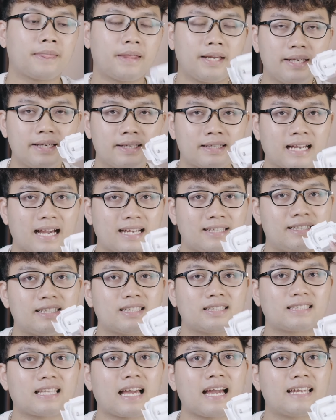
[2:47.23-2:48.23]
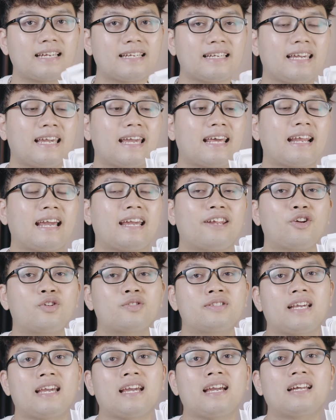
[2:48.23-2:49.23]
thì cái chiếc tai nghe này nó
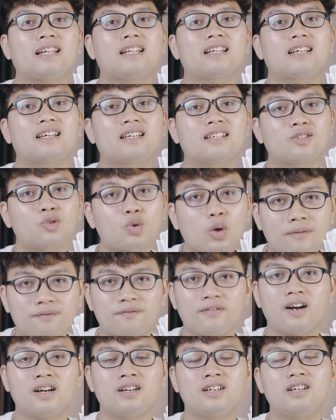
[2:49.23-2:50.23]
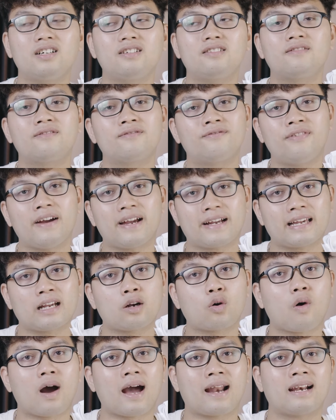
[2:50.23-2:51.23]
sẽ tuyệt vời hơn về cái
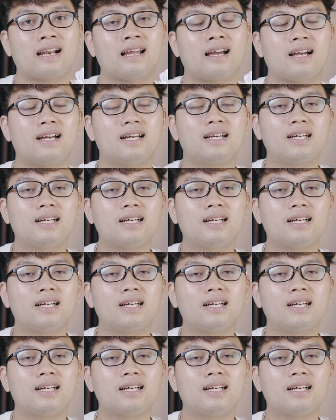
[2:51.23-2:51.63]
khoản là